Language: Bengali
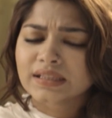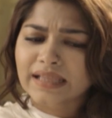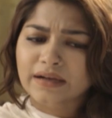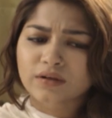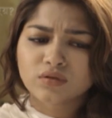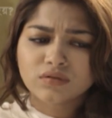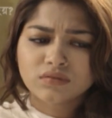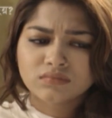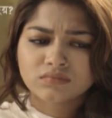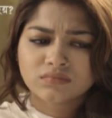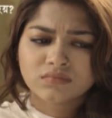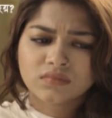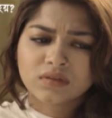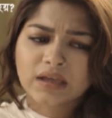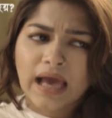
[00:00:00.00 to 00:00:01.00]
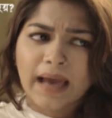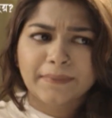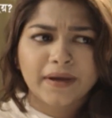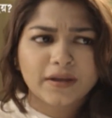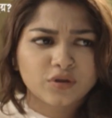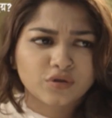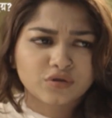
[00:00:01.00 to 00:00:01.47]
দেখো
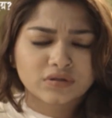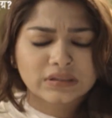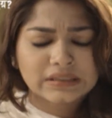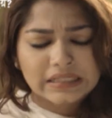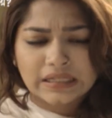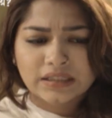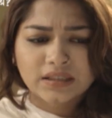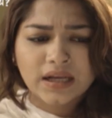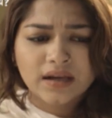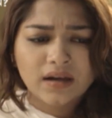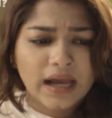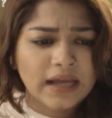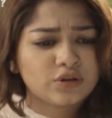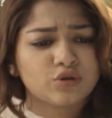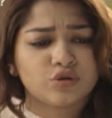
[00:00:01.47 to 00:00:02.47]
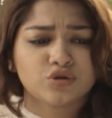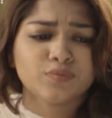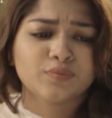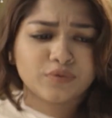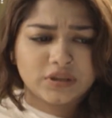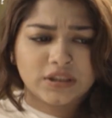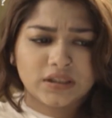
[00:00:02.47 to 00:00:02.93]
আমি এত কিছু জানি না এত কিছু
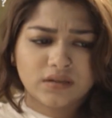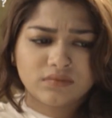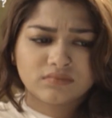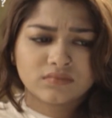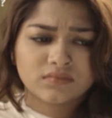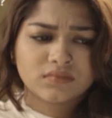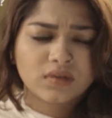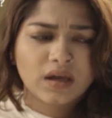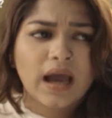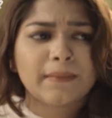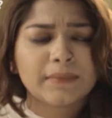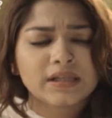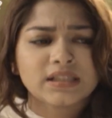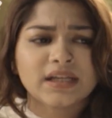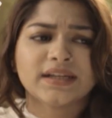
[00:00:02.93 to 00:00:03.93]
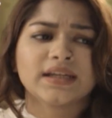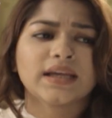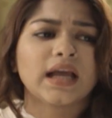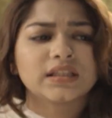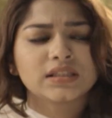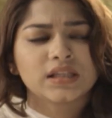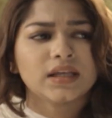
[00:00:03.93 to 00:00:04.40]
বুঝি না আমার জেরিকে
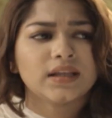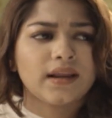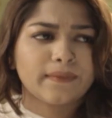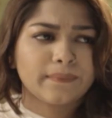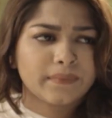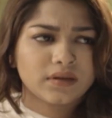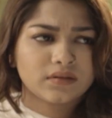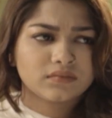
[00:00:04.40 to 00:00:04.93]
আজকেই লাগে